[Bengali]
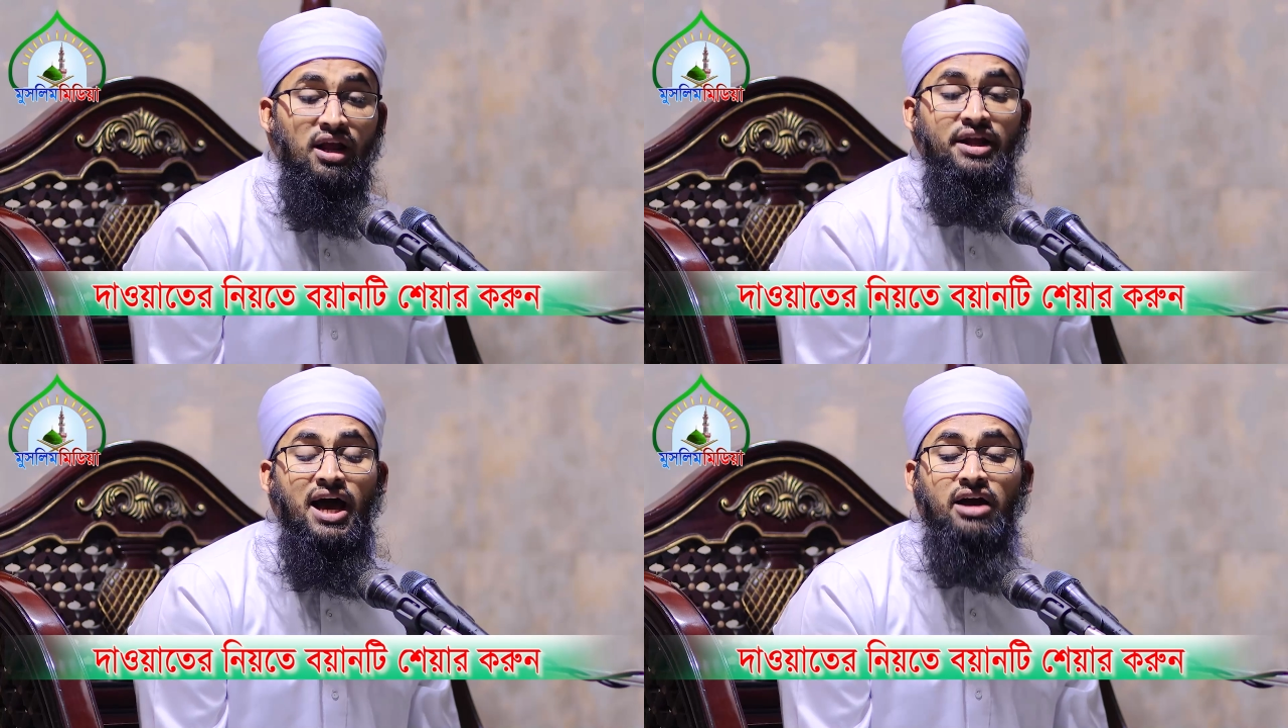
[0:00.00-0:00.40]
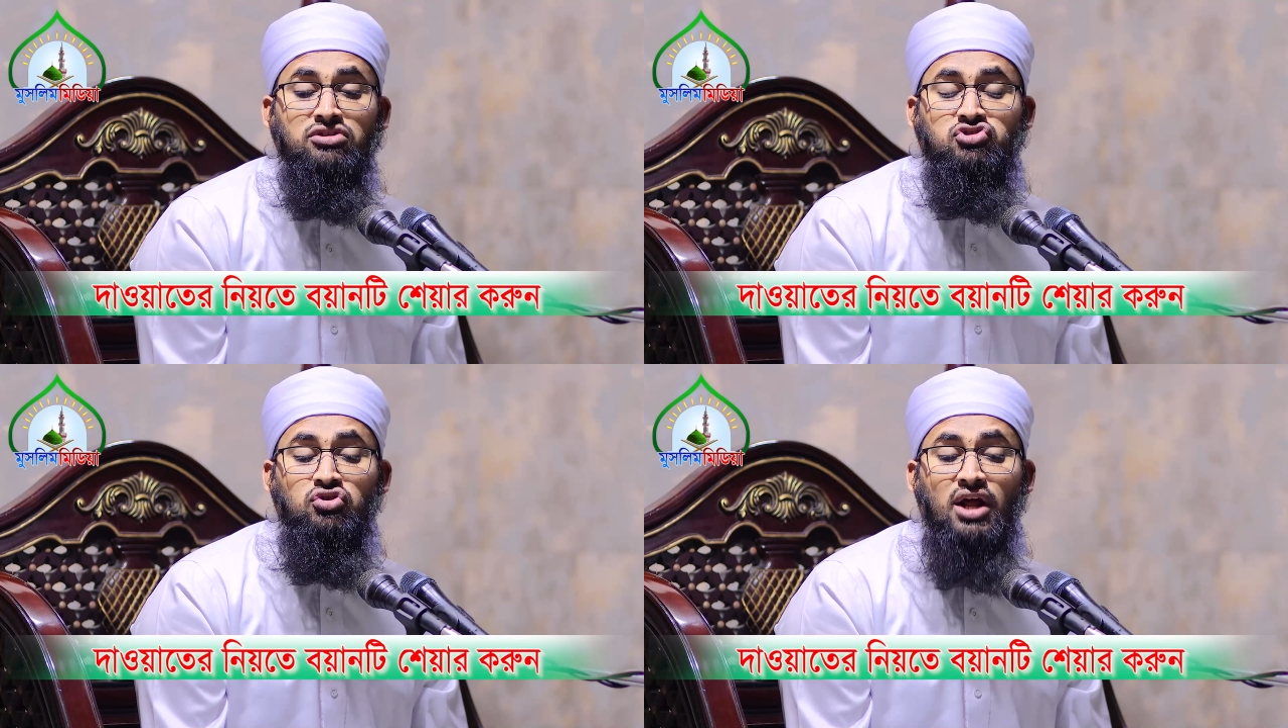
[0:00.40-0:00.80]
বললেন ইয়া
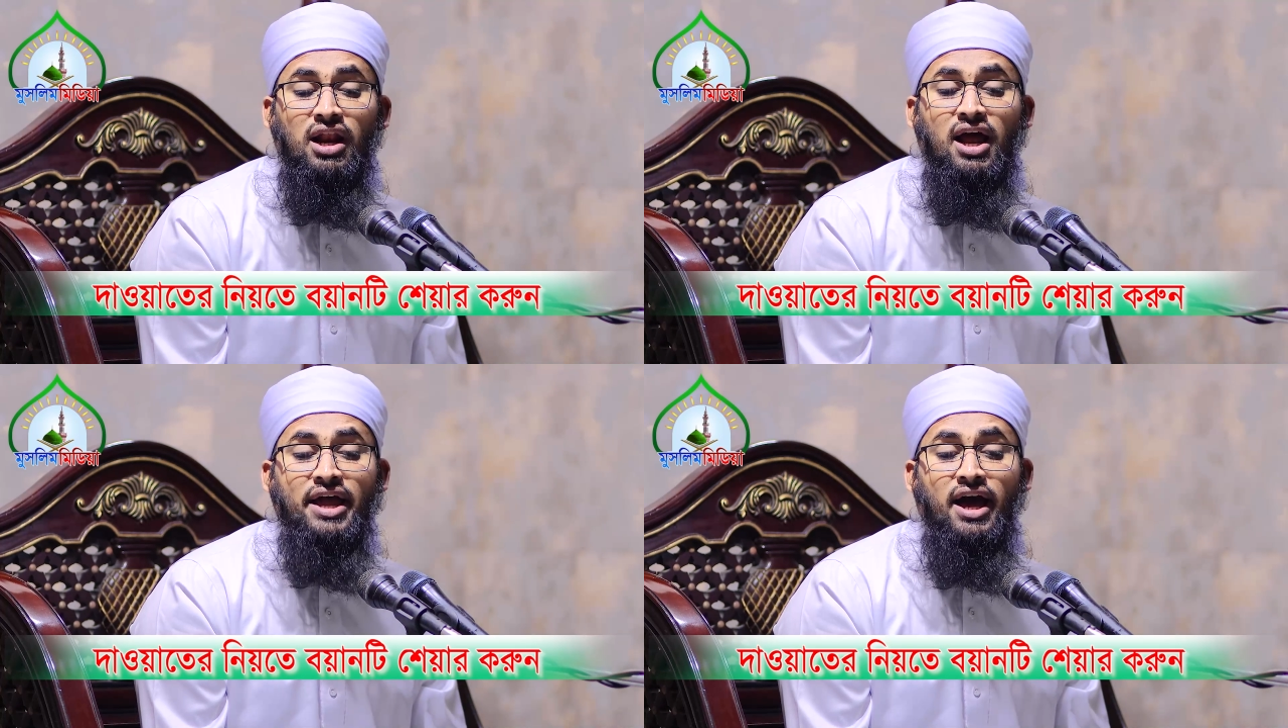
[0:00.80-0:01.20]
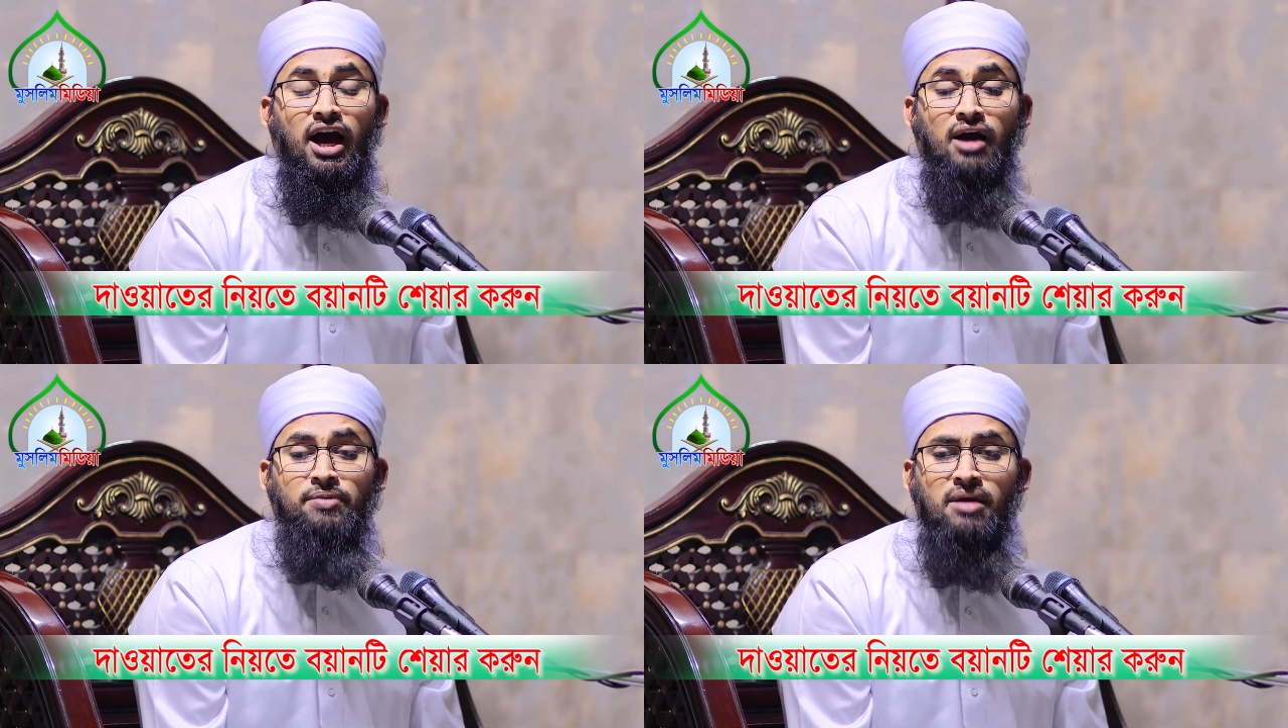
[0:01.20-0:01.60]
রসুল আল্লাহ ইয়া
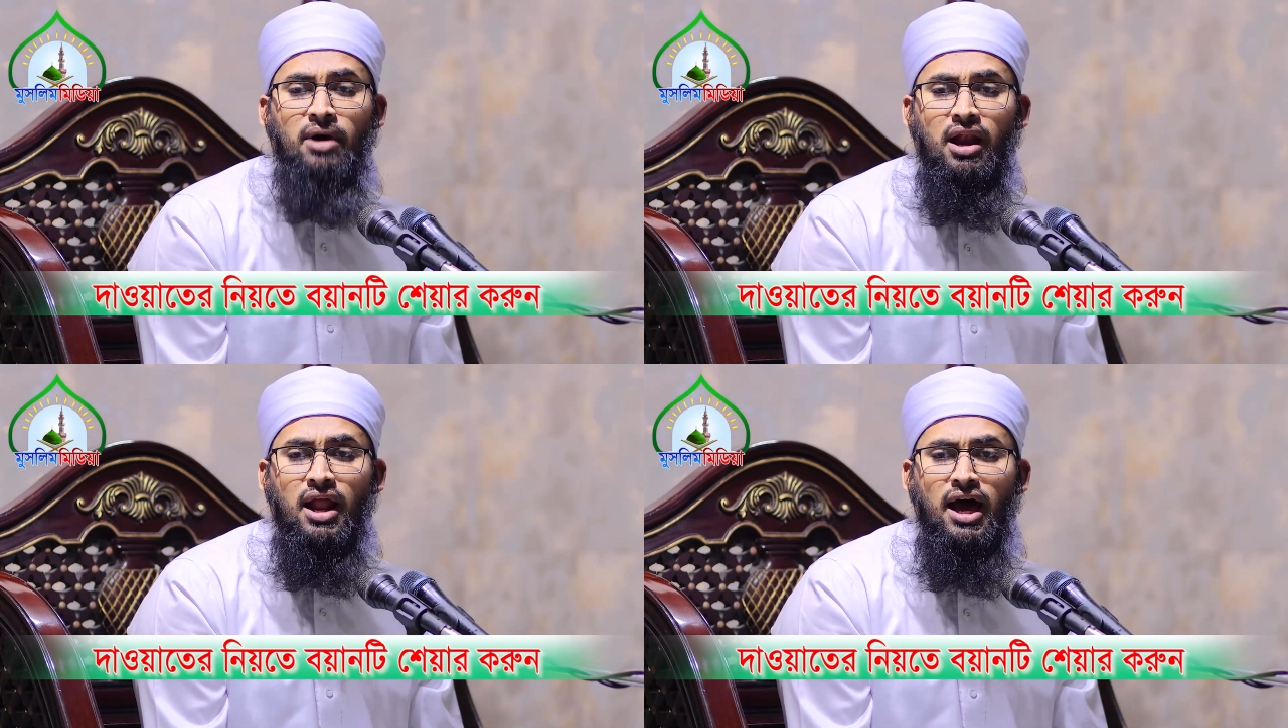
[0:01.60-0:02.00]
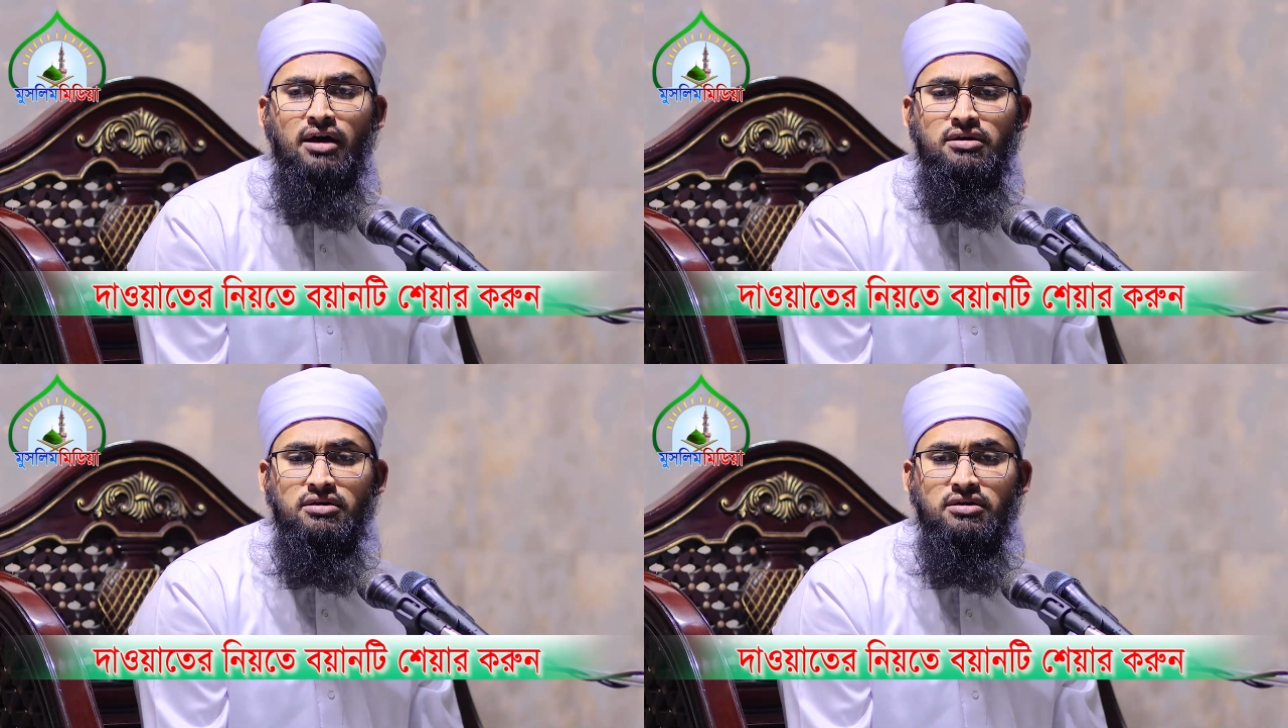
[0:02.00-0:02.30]
হাবিব আল্লাহ